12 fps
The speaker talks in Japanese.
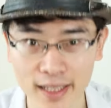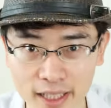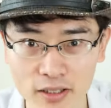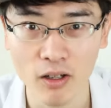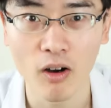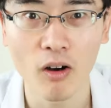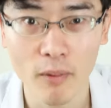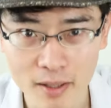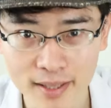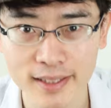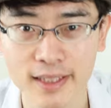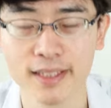りがたいと思い
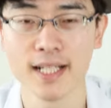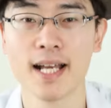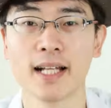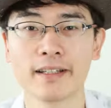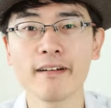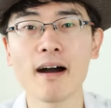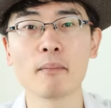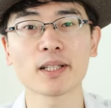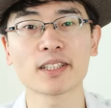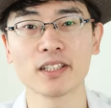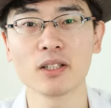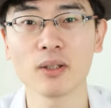ます。では、ま
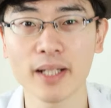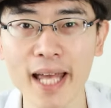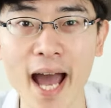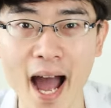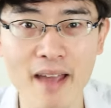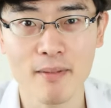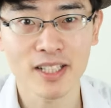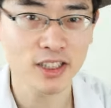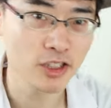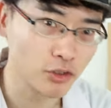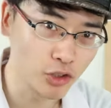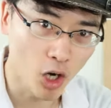た次の動画で会いま
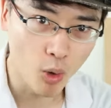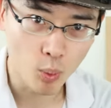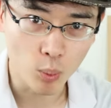しょ